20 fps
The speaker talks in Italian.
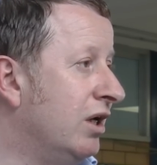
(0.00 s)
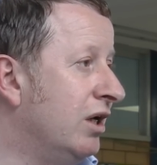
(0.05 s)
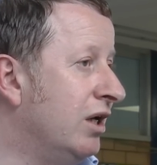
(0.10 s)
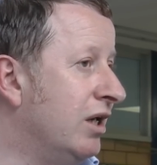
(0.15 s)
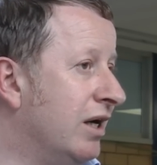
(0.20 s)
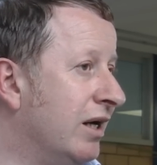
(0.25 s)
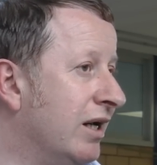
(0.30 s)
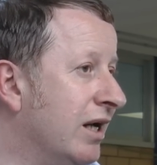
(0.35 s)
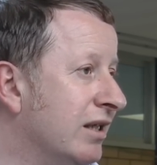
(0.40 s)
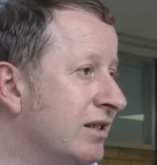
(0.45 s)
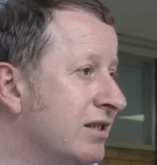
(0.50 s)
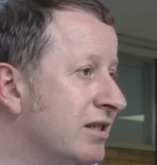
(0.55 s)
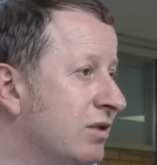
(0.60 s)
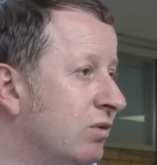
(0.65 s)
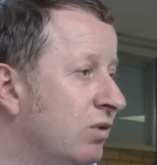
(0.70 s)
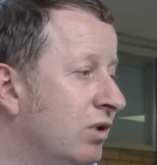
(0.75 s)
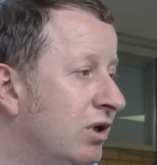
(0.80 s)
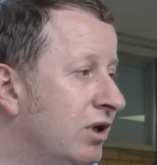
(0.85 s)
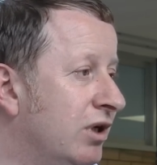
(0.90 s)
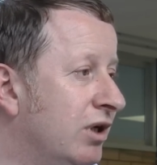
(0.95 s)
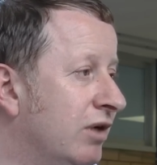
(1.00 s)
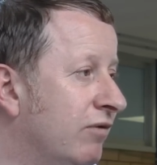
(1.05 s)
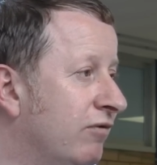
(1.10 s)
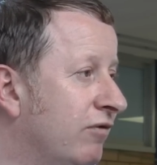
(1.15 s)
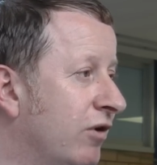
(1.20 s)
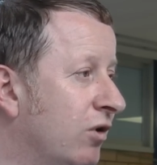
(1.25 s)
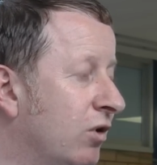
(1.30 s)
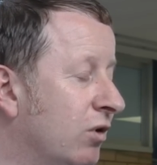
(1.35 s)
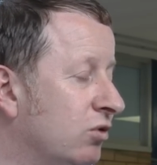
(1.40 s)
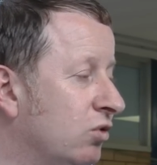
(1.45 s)
i ragazzi, quelli che
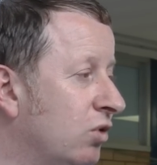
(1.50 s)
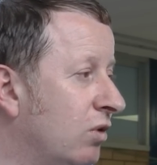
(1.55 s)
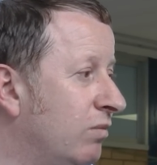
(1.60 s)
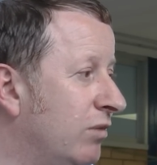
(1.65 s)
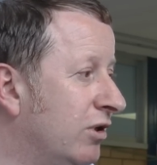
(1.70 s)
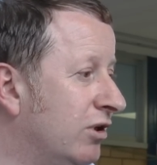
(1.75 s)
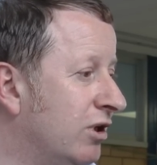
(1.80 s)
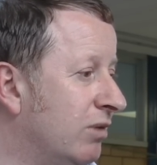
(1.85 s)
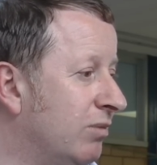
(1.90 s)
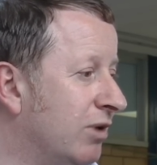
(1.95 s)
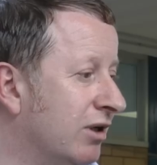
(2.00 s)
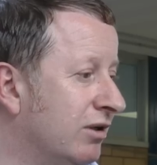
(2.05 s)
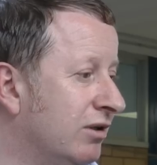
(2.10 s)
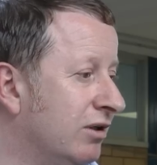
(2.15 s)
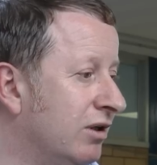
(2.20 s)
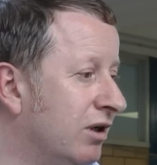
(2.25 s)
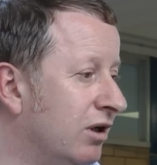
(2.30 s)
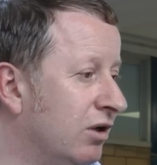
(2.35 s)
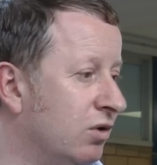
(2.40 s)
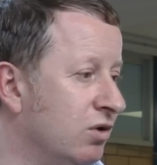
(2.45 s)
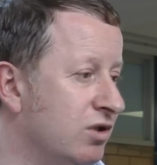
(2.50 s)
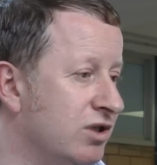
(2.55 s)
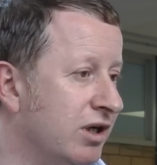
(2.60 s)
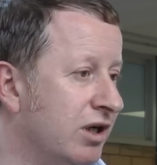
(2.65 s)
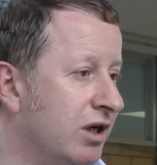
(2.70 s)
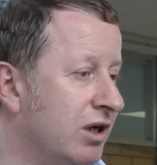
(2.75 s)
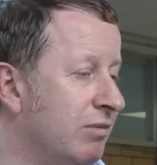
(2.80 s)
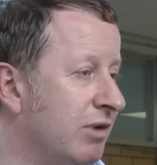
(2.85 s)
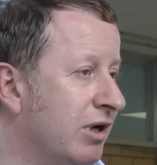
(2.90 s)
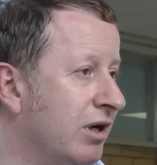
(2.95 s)
fanno attualmente parte della rosa,
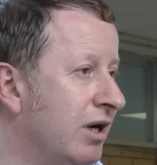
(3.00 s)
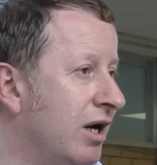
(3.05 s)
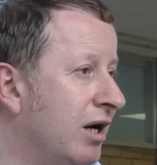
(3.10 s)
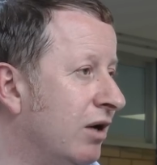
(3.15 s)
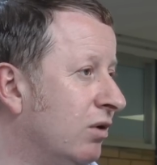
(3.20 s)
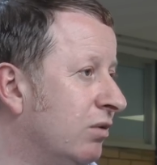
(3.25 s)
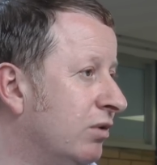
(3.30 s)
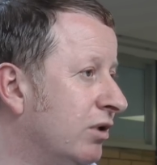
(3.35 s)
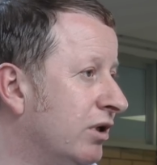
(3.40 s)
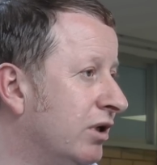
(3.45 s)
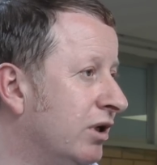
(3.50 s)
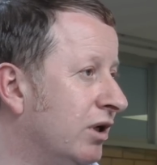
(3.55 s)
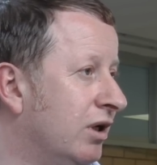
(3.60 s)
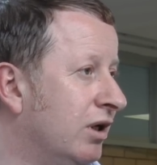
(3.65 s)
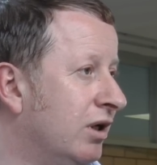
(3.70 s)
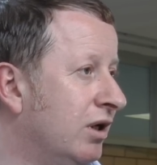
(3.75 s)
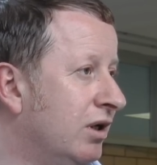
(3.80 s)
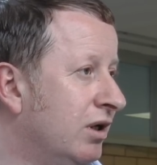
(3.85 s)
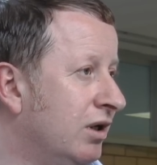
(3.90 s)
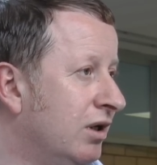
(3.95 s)
che rimarranno perché